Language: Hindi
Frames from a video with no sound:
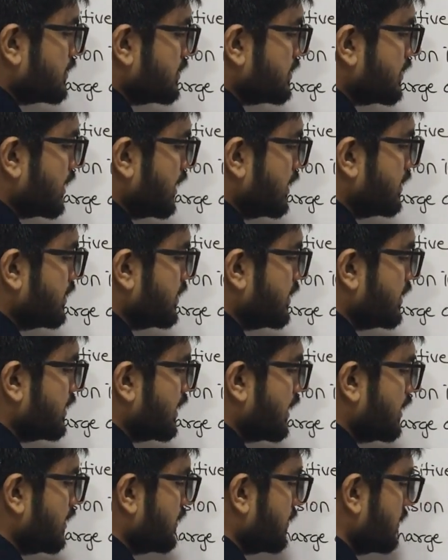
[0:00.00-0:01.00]
साइन
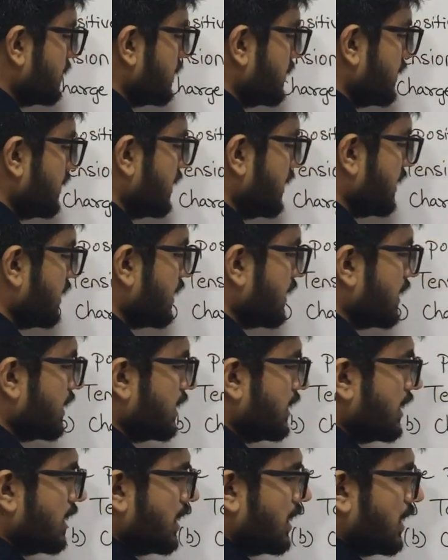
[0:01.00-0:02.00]
थीटा ठीक है
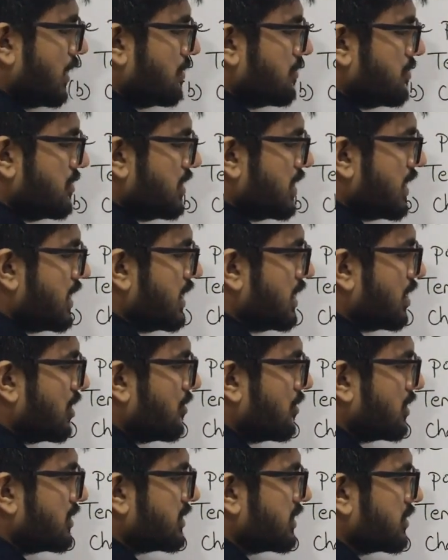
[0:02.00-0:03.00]
अब यही
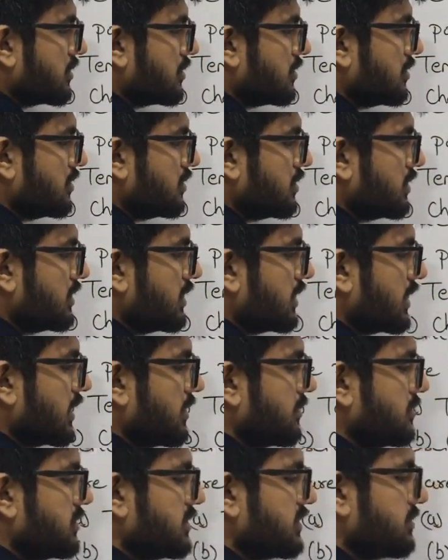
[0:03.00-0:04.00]
इक्वेशन को अगर
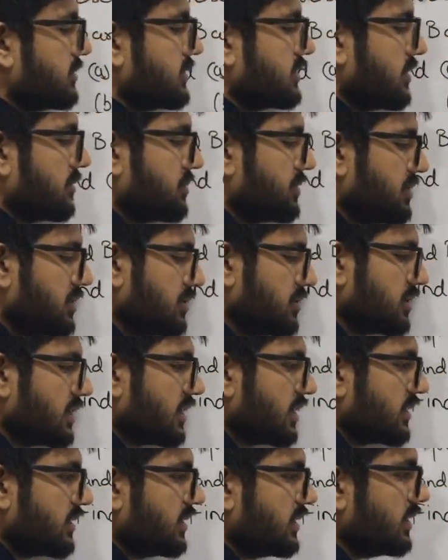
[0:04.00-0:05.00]
हम इसमें सब्सटीट्यूट
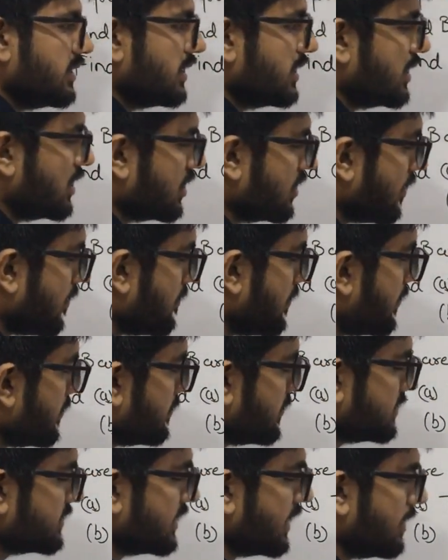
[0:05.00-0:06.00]
कर दें तो हमारे
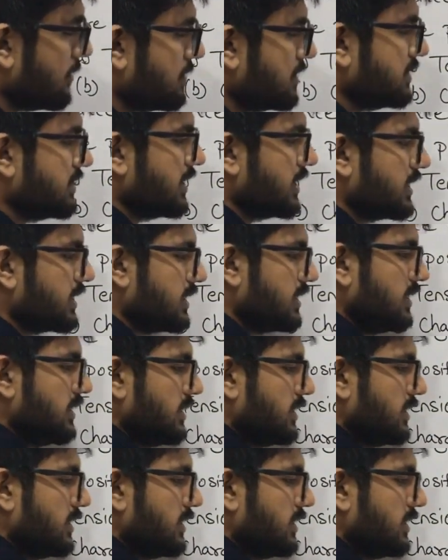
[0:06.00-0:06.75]
पास क्या बन जाएगा